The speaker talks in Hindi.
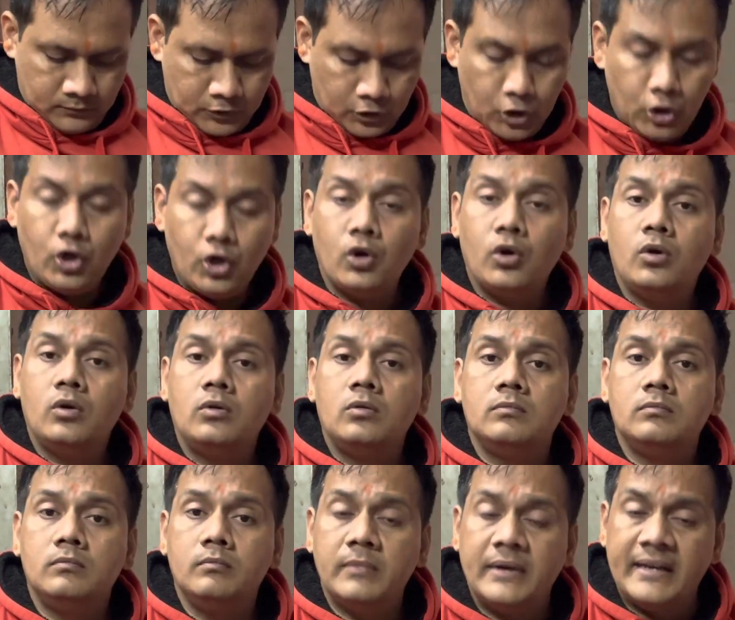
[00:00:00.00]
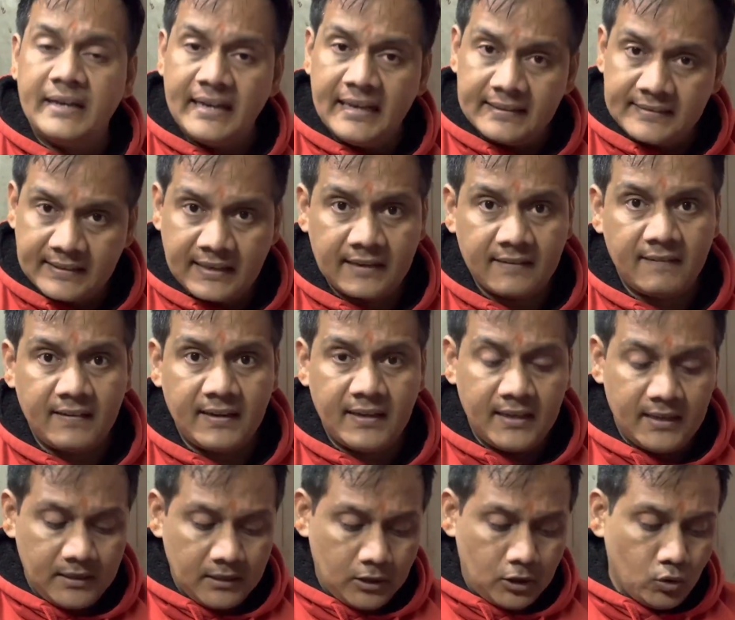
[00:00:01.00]
क्यों मैंने ऐसा करवाया
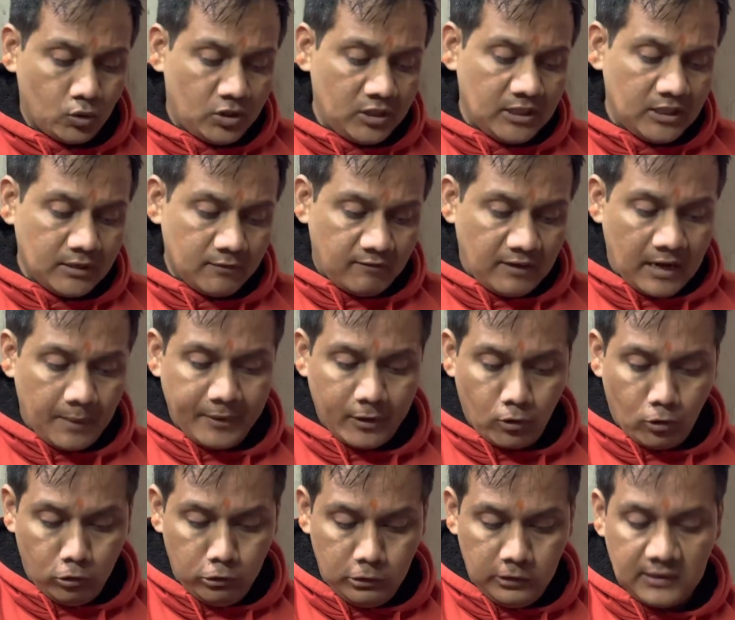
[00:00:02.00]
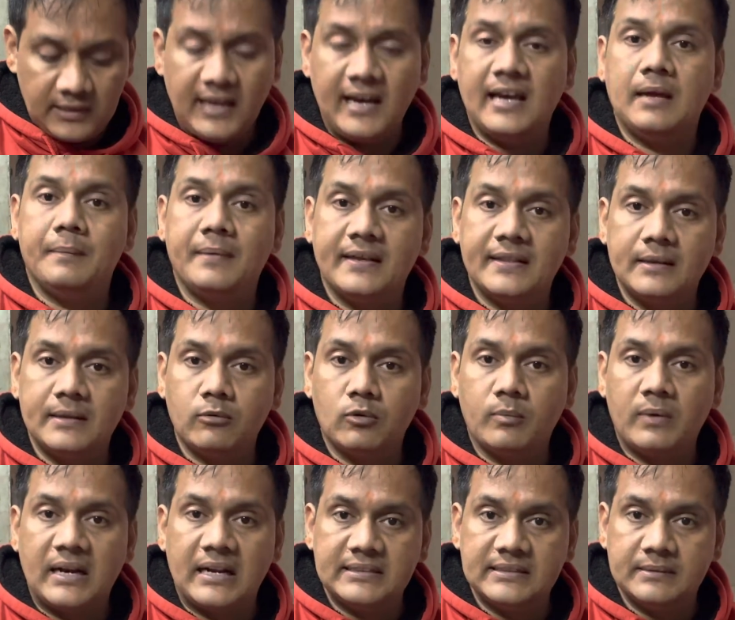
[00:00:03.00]
क्योंकि ये वहाँ पे खुलता है मेहंदीपुर
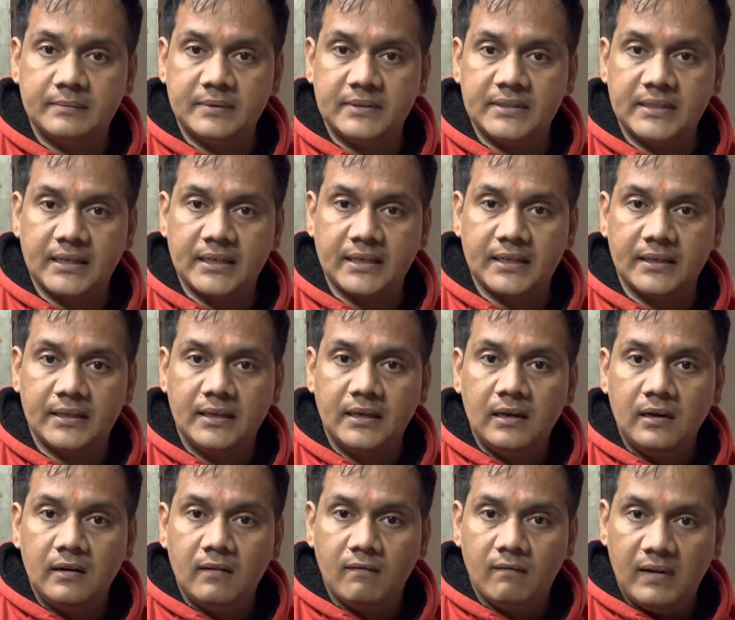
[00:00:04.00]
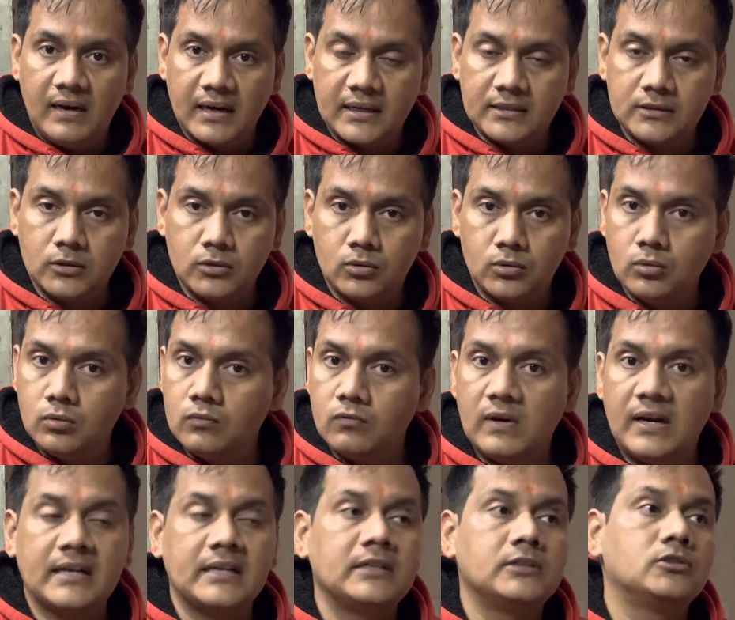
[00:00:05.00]
बालाजी में जाके वहाँ के जो दू
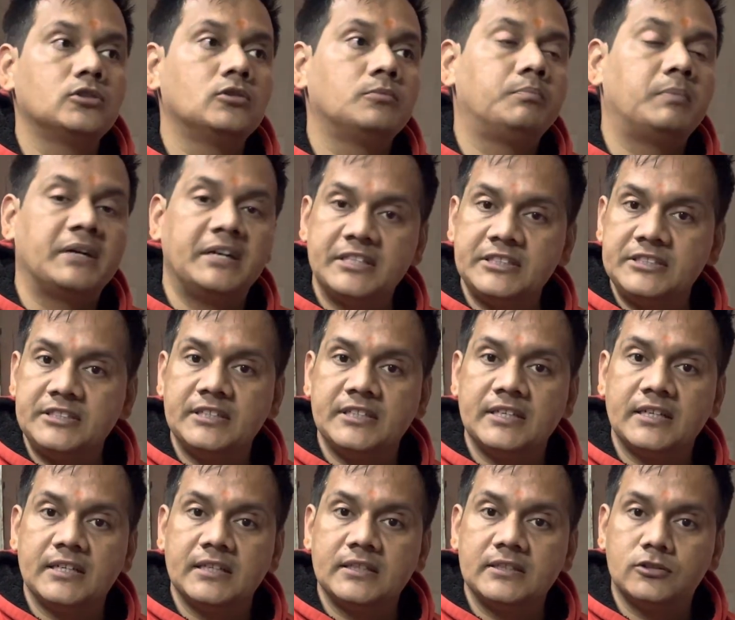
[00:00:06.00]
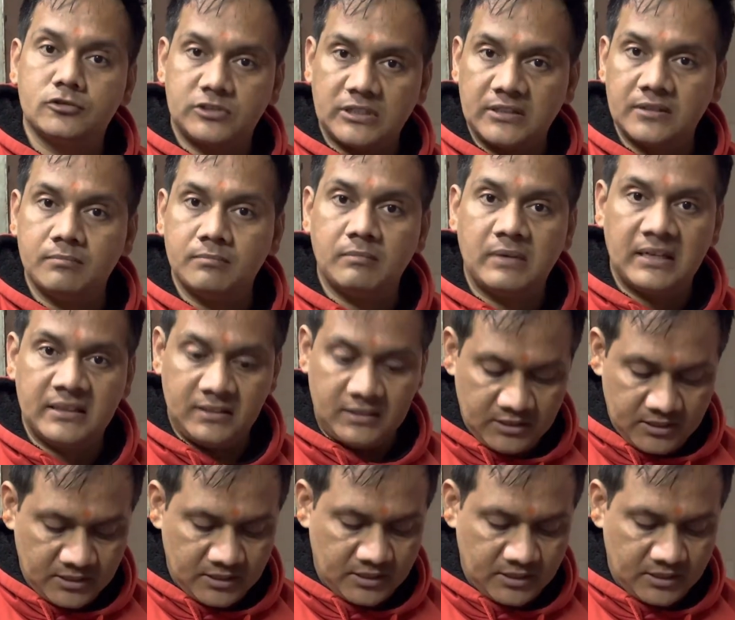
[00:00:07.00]
वहाँ के जो पंडित जी हैं जो संत महंत जी